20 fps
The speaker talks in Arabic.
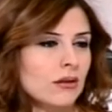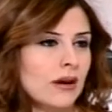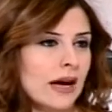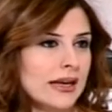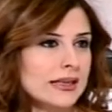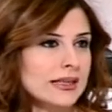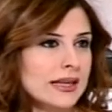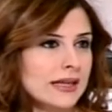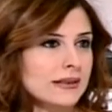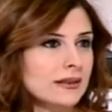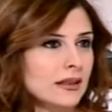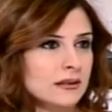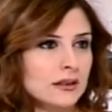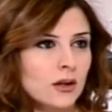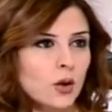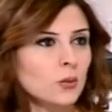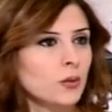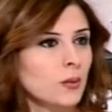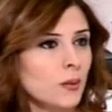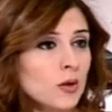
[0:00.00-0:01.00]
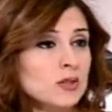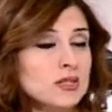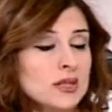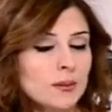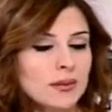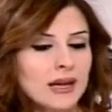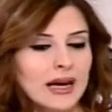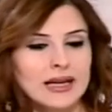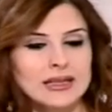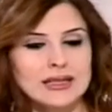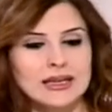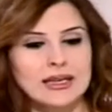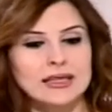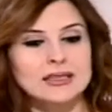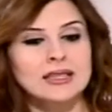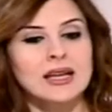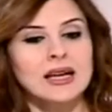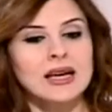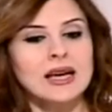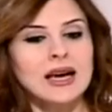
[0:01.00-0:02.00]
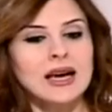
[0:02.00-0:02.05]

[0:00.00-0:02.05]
أحيانا أو بمعظم الأحيان